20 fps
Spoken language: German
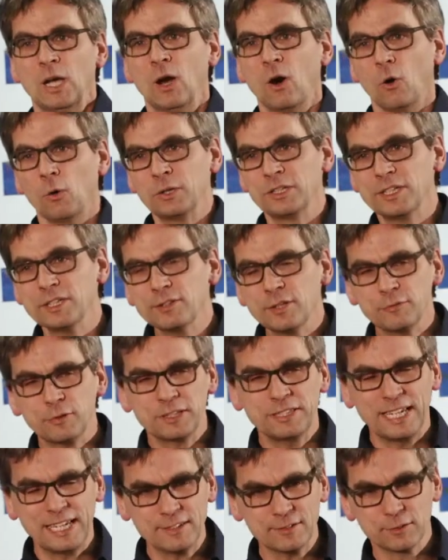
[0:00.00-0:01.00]
Und diese
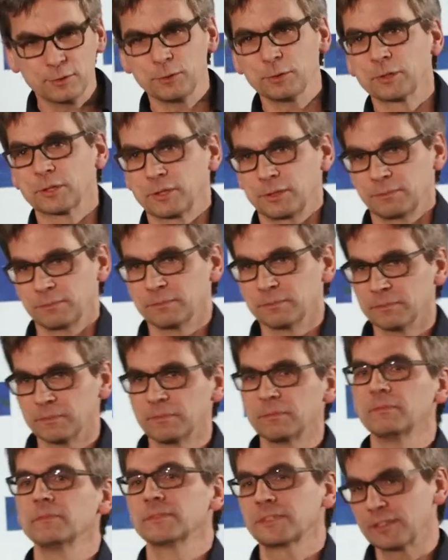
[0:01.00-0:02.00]
Vernetzung,
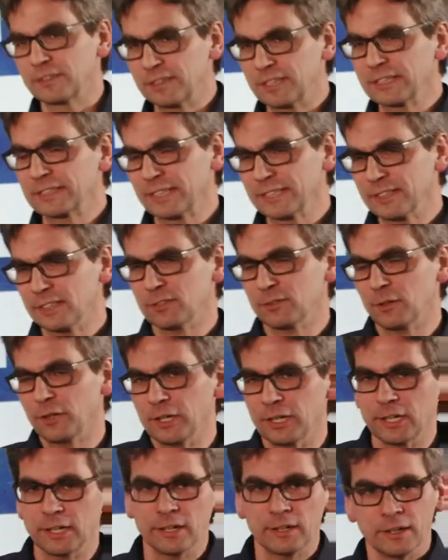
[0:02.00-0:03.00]
das ist die dritte
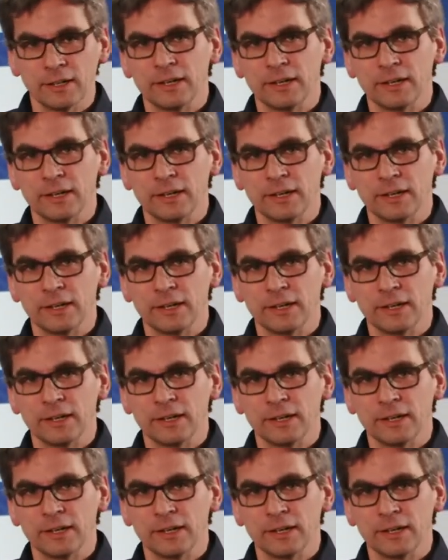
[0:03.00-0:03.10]
Säule,